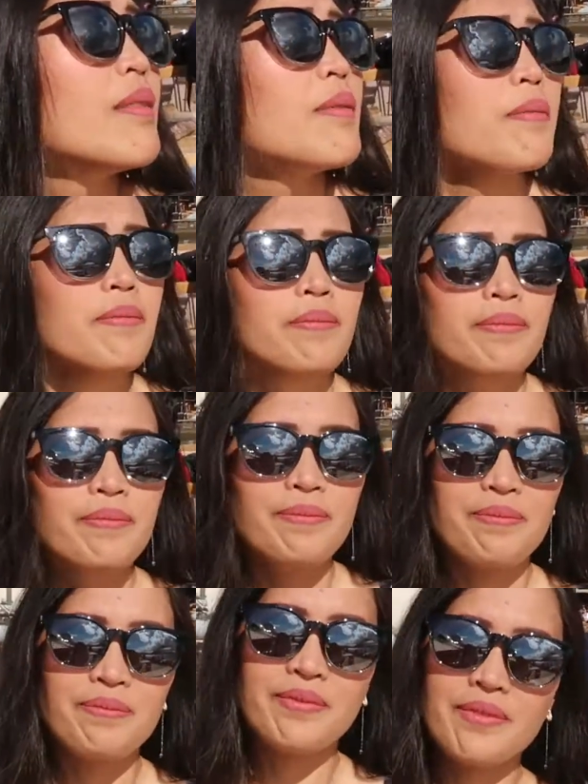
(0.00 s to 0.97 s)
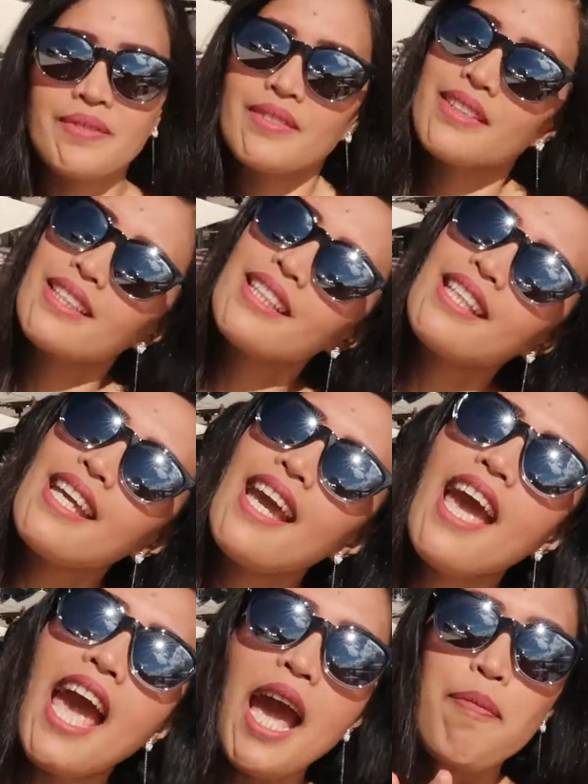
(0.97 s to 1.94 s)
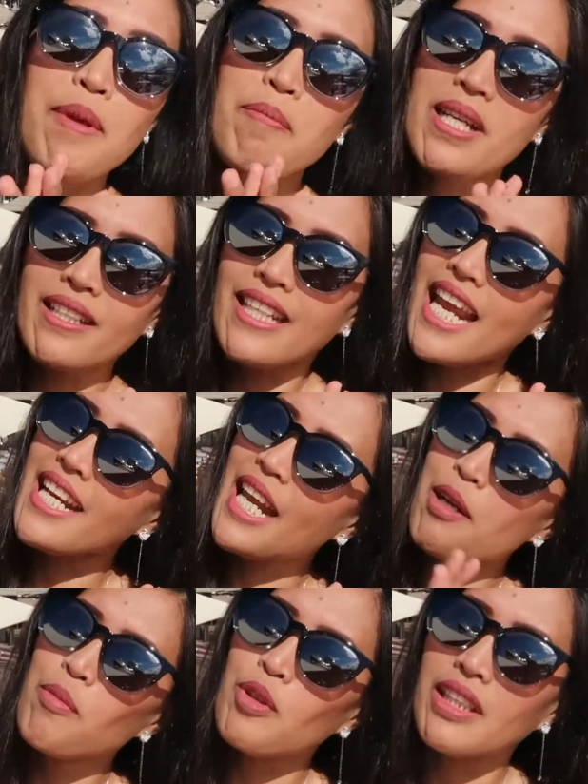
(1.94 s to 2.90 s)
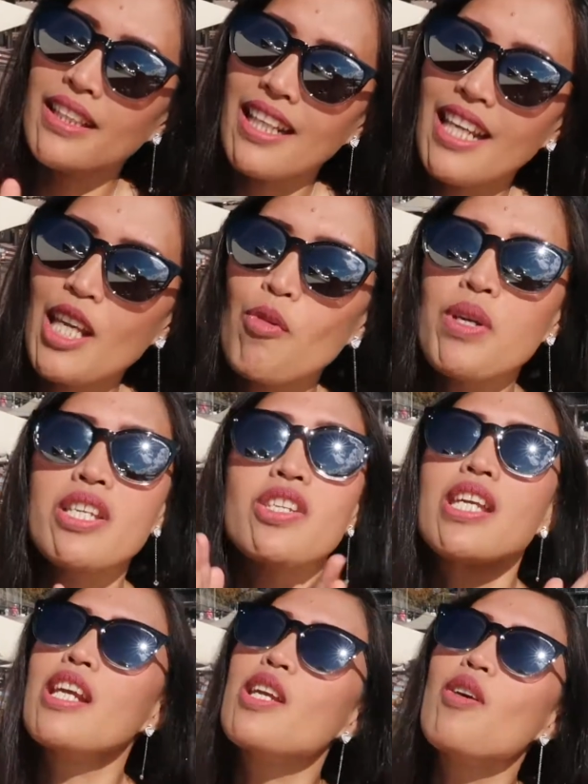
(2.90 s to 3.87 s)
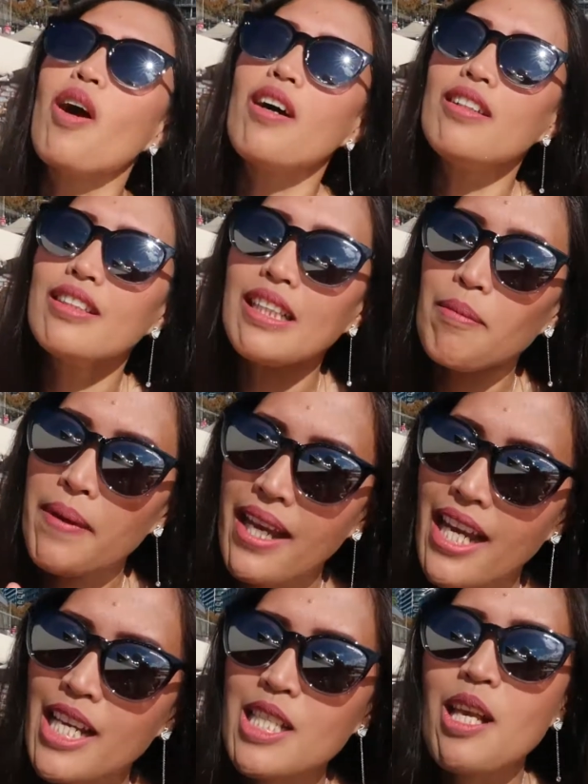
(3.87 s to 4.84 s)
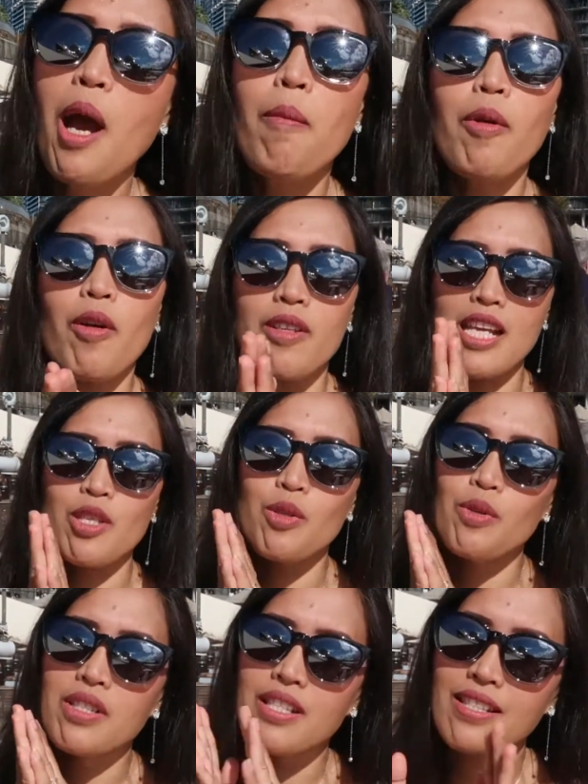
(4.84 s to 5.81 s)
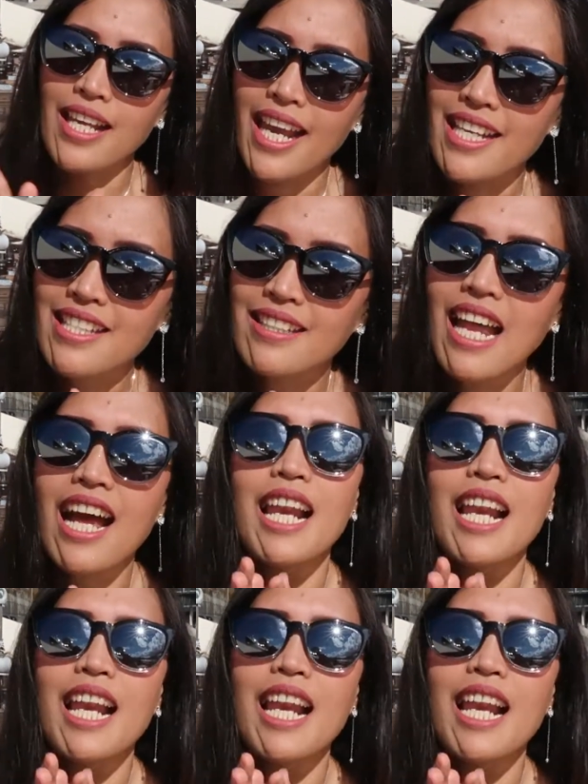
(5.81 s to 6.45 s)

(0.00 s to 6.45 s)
you like to say something for me? Happy birthday Neng Muti. Wishing Aduh. you all the best. Pokoknya Atur sukses nuhun.